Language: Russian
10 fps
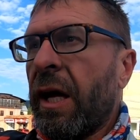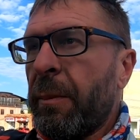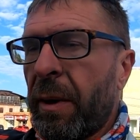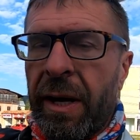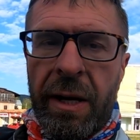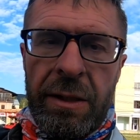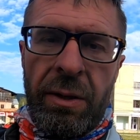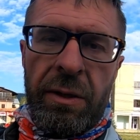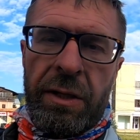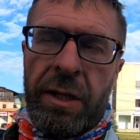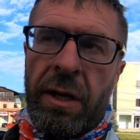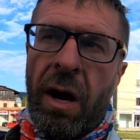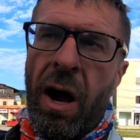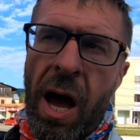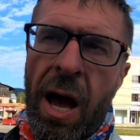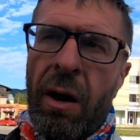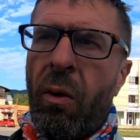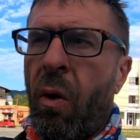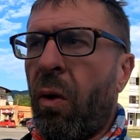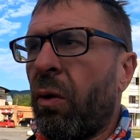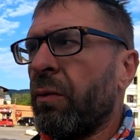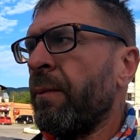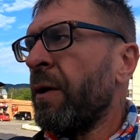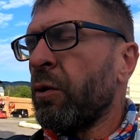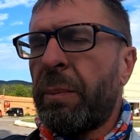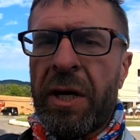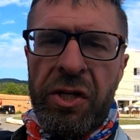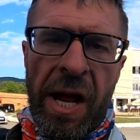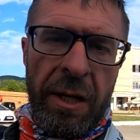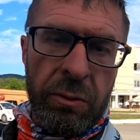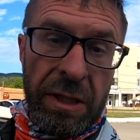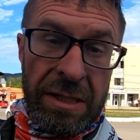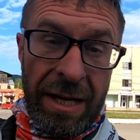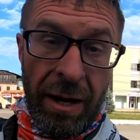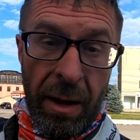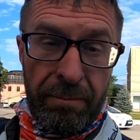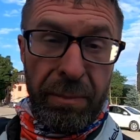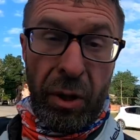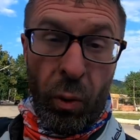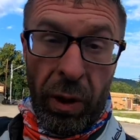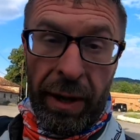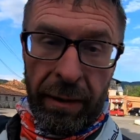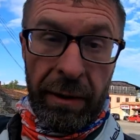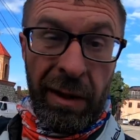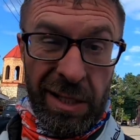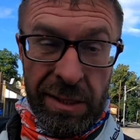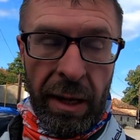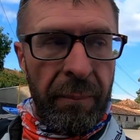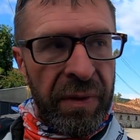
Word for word: И пока я ходил, они такие, а, о, мы тут проезжали, тут есть река прикольная, классная.